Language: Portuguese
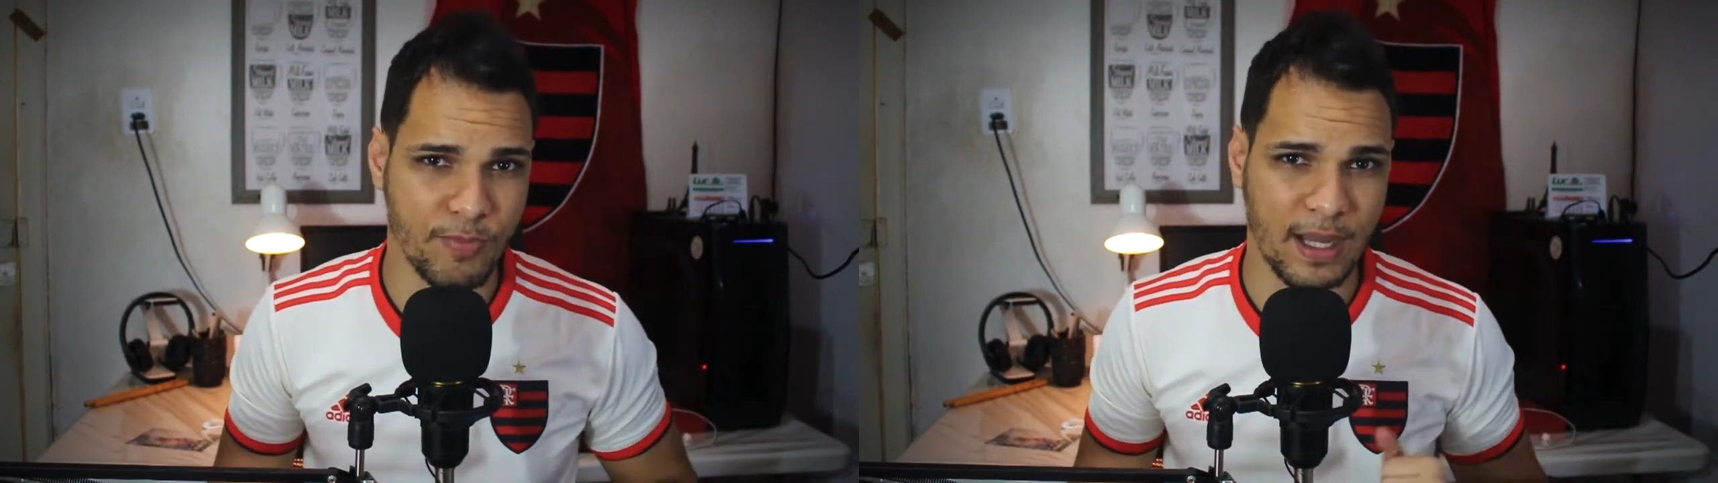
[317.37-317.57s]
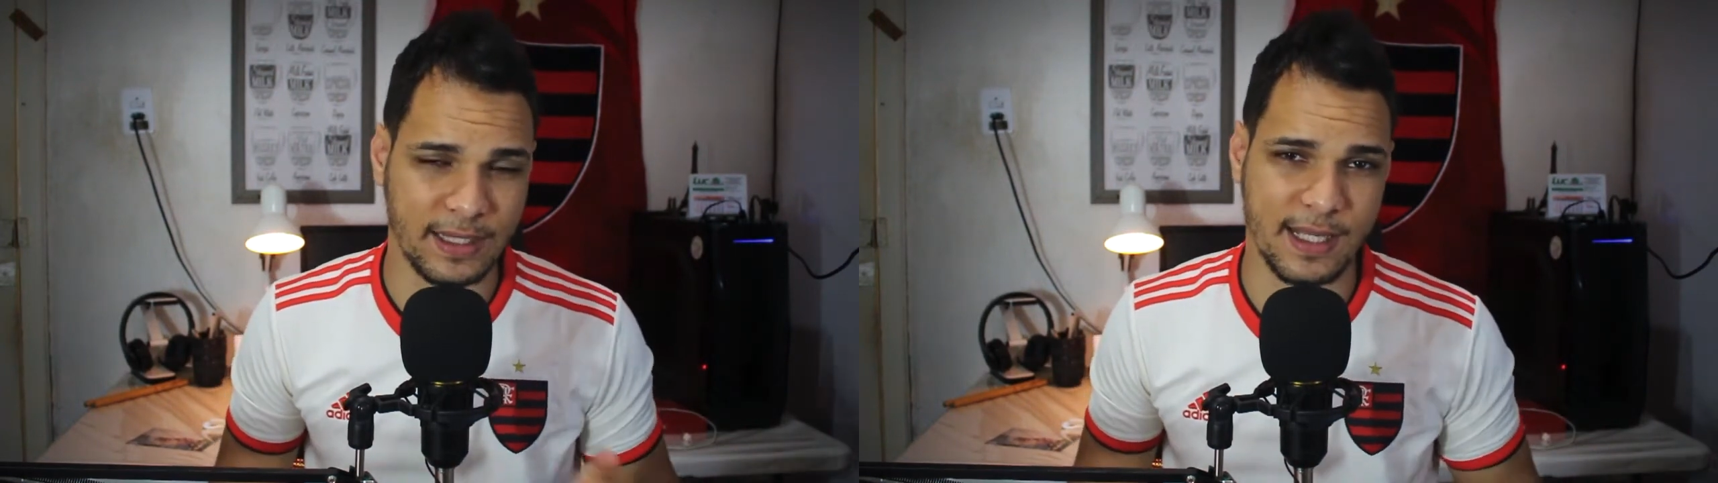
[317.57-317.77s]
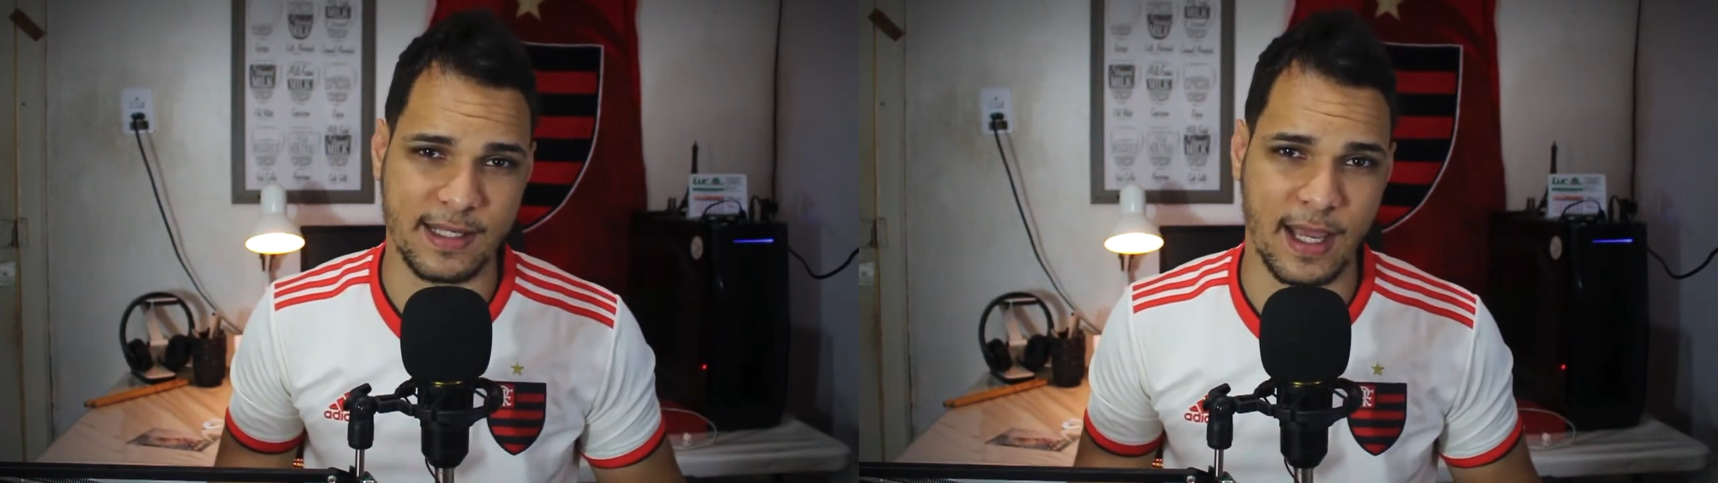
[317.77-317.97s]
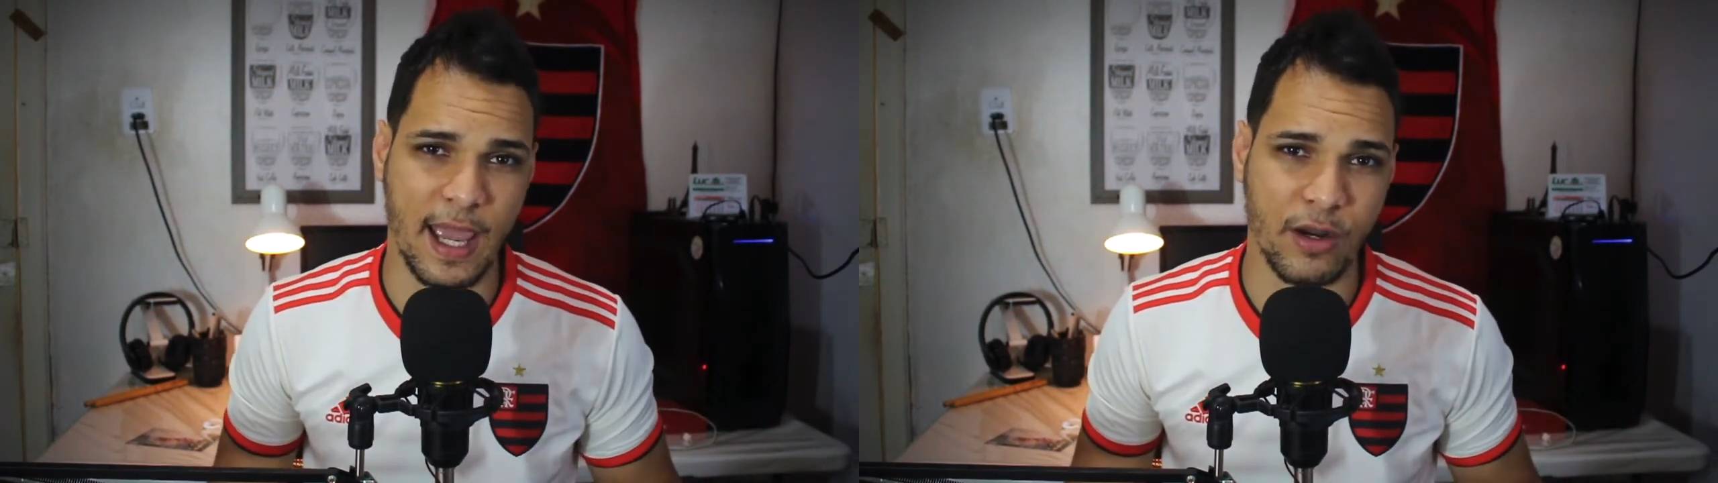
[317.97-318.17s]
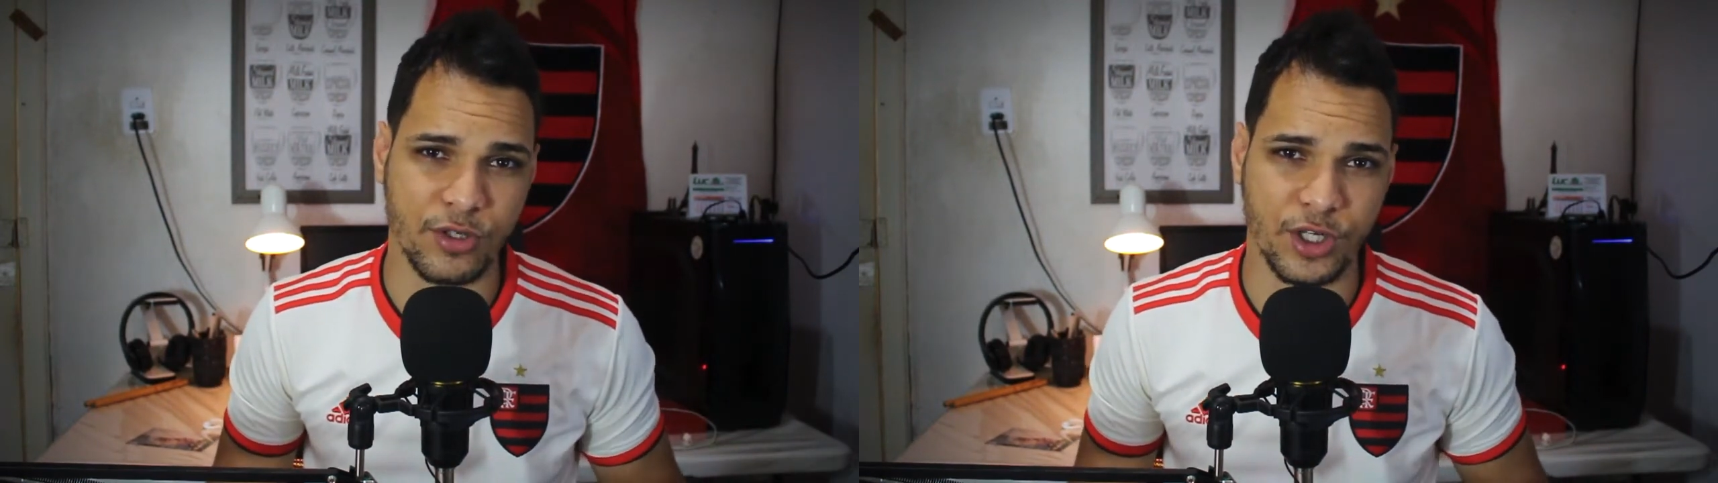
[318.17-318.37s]
bater esse
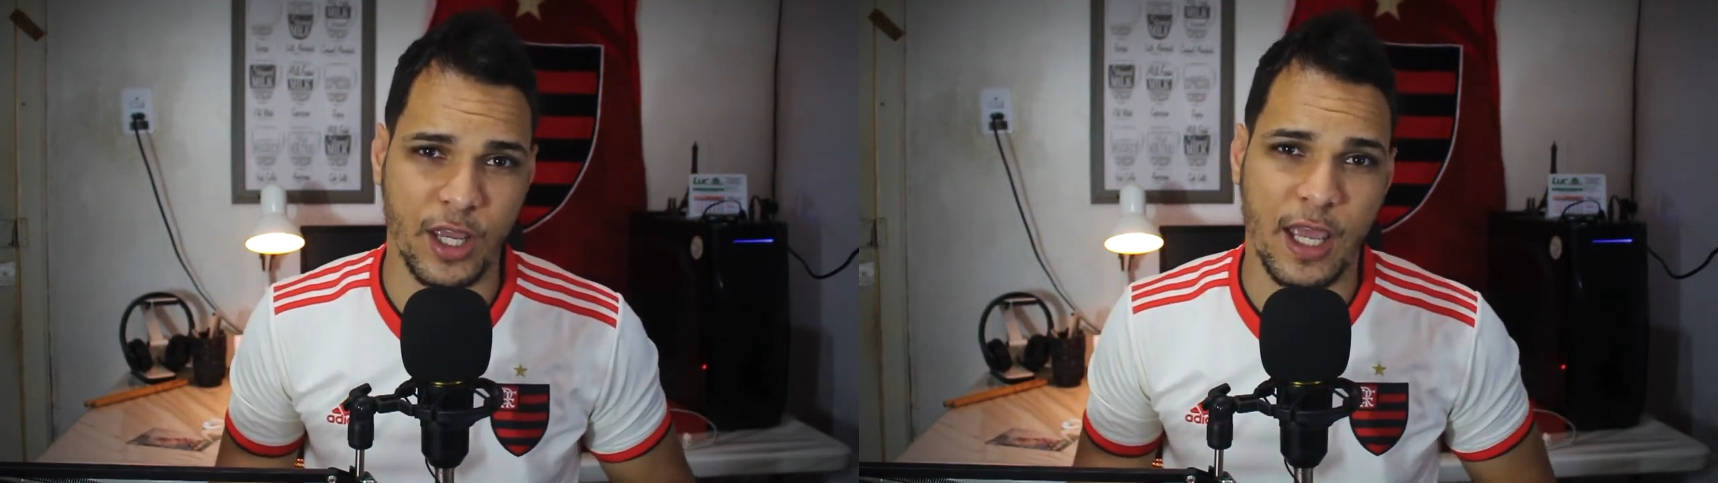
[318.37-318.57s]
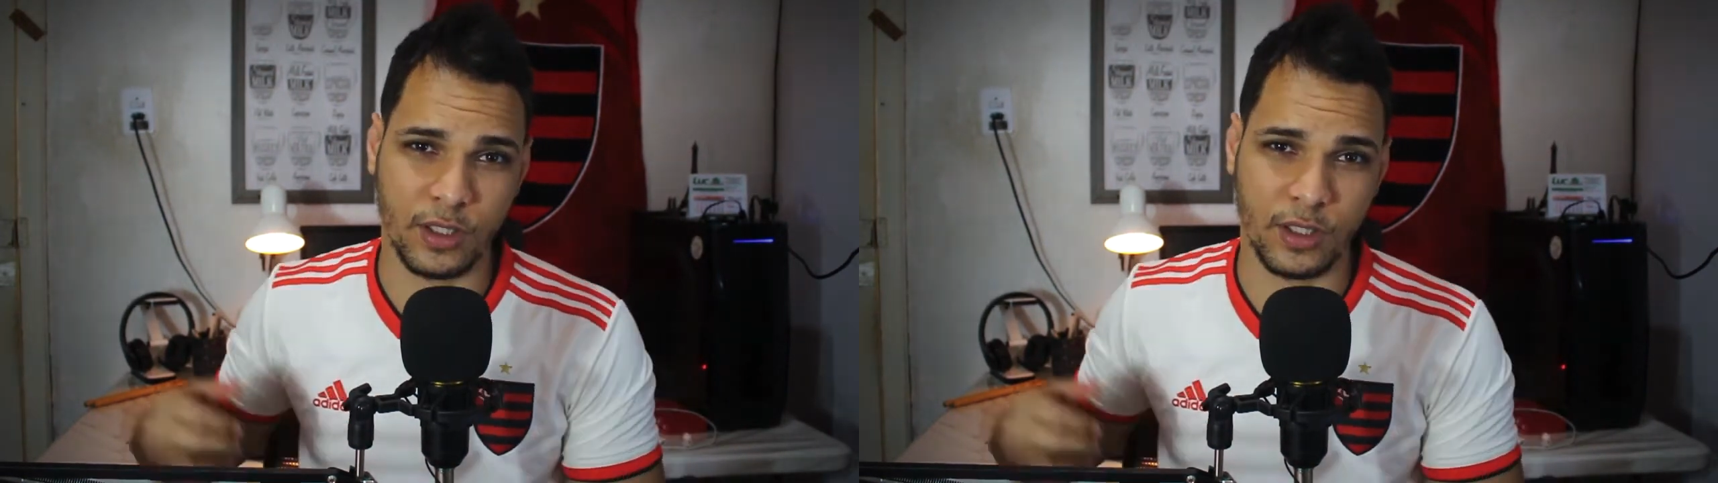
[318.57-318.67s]
recorde